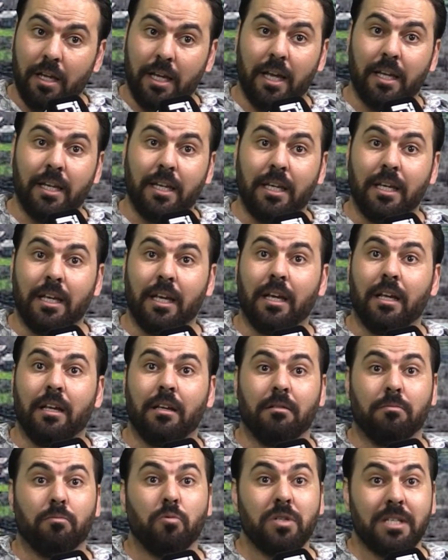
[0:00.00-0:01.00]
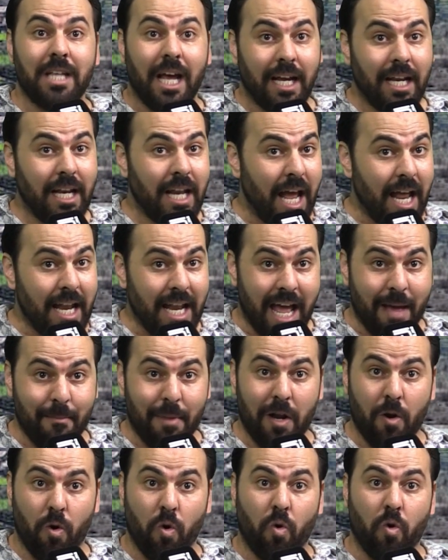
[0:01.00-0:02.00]
يعني مستقلة عن
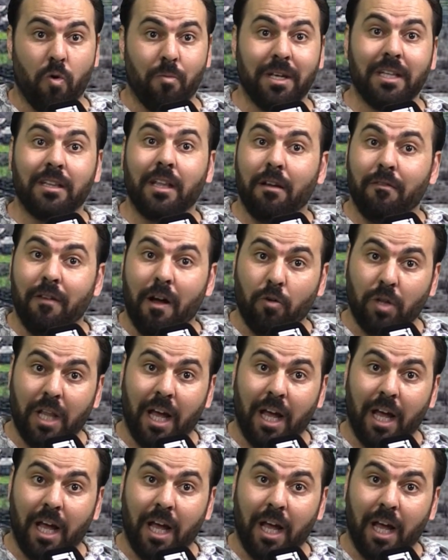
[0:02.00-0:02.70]
العمل الحكومي ترفع